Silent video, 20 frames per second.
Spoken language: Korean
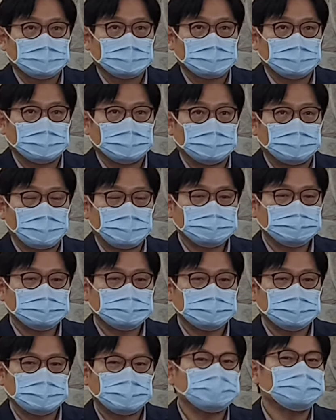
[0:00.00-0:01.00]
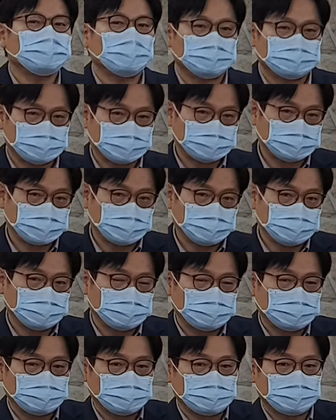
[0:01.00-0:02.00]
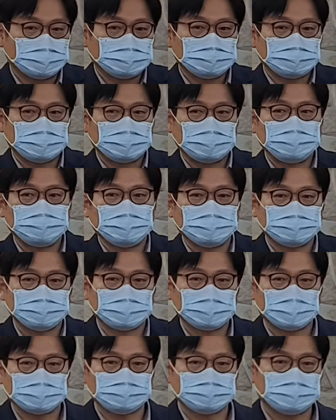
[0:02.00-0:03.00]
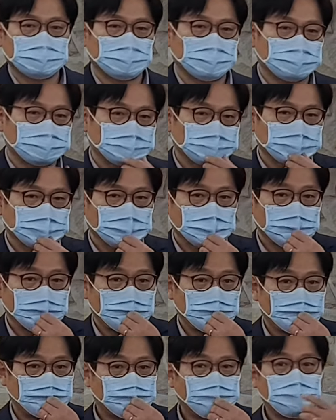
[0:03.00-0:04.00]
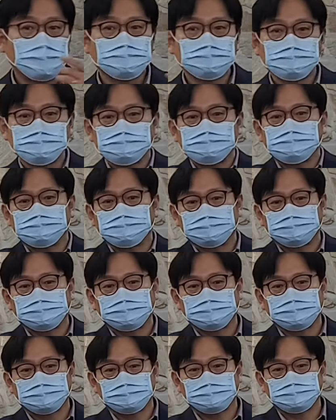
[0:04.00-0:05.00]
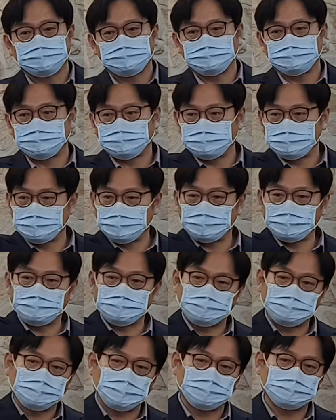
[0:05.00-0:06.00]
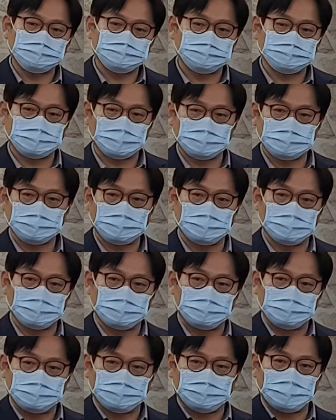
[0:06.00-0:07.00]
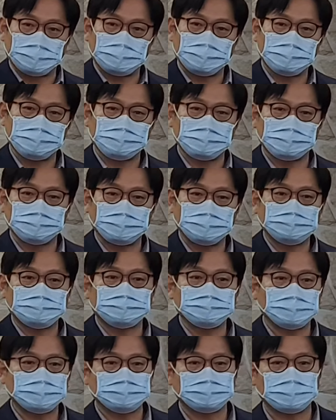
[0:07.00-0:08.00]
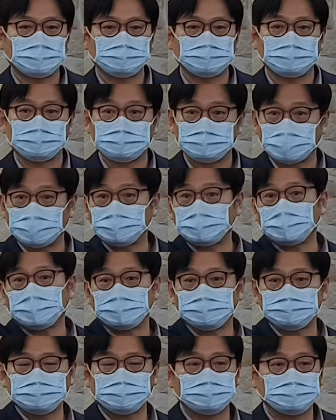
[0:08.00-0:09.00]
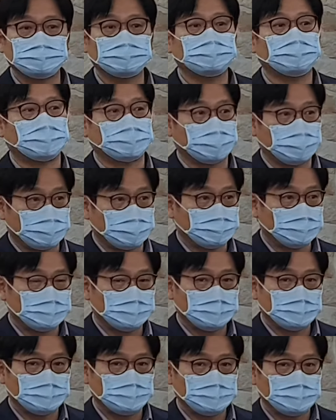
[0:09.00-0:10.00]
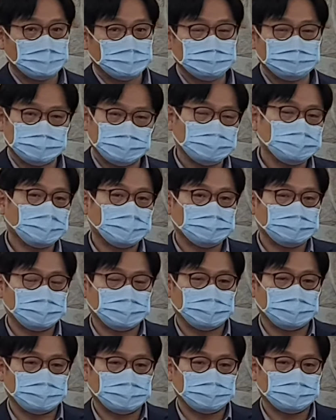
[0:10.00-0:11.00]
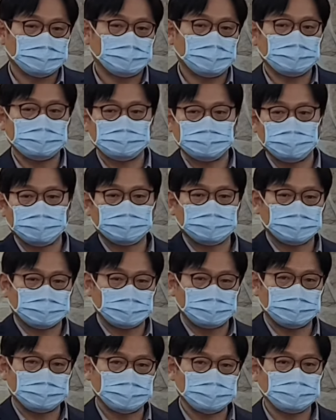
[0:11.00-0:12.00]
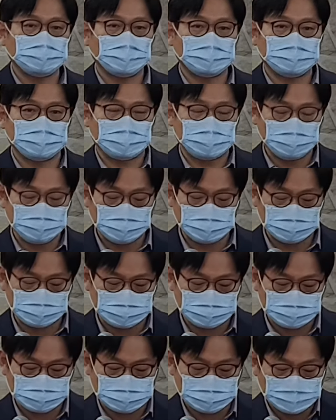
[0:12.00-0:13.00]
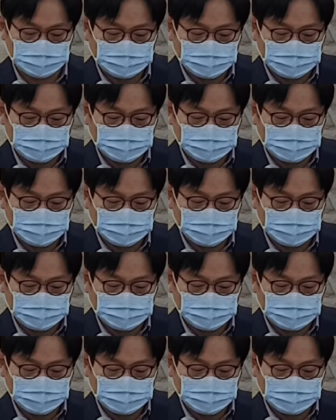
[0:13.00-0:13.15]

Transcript: 어, 왕들이 힘이 없었어요. 왕들이 힘이 없어가지고 왕을 그 이씨 가문 중에서 왕하고 몇천 몇천 하면 찾아가가지고 너 왕해. 그럼 신하들이 왕을 세웠기 때문에 신하들이 힘이 있는 거죠.